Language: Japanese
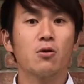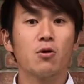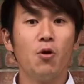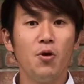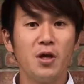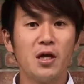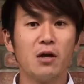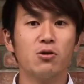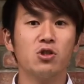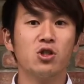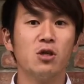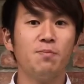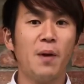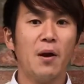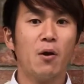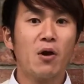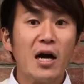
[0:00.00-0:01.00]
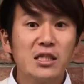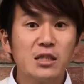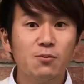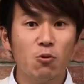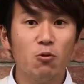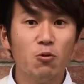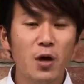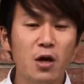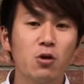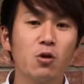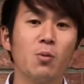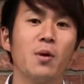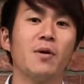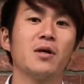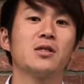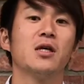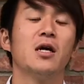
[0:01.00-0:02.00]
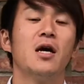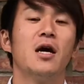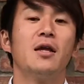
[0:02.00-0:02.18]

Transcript: とにかく失敗の数も増えると思います